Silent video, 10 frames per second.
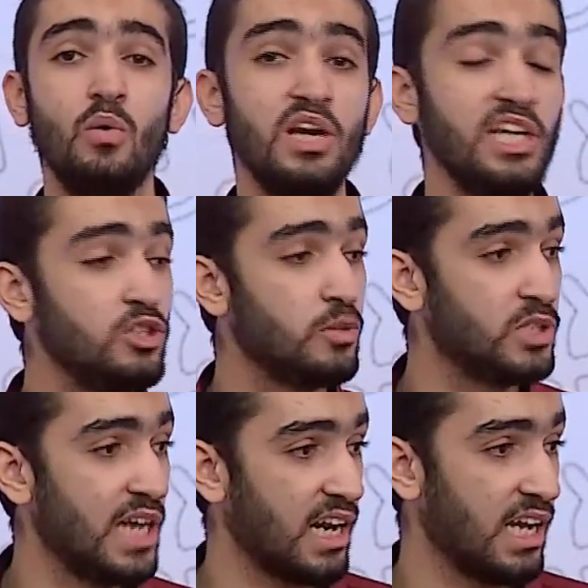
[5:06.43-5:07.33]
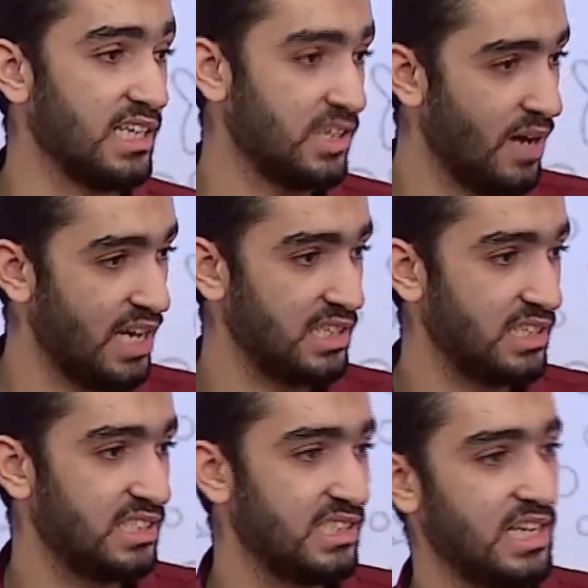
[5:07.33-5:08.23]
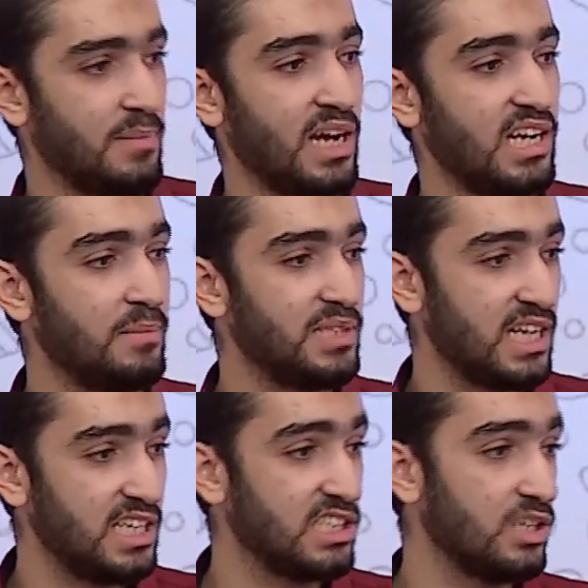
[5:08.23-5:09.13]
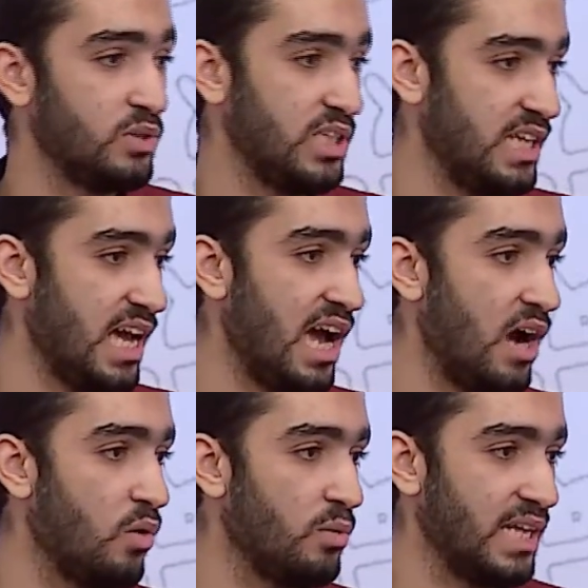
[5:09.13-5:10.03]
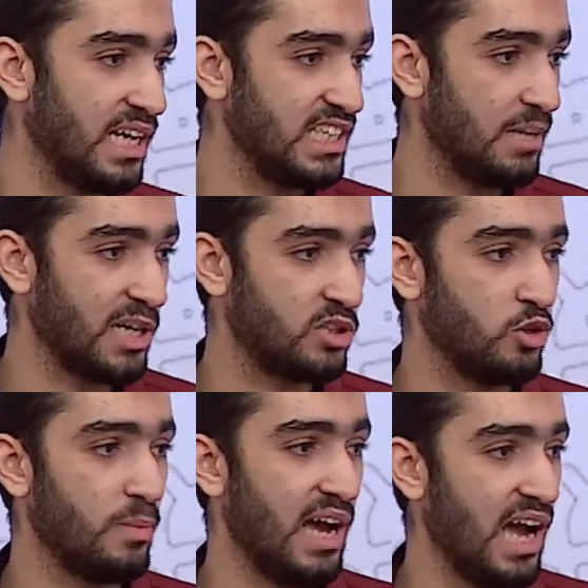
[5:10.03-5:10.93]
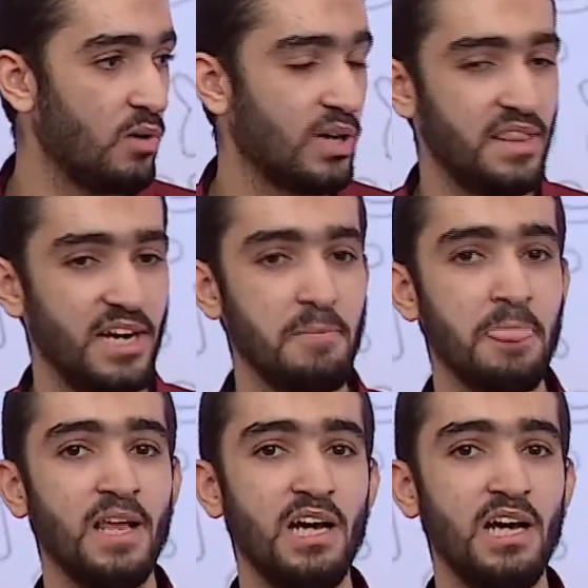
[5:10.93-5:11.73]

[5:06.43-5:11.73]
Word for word: واللي عنده مشاركه سواء زي ما قلنا بتغريده صوتيه او بتغريده مكتوبه او كذا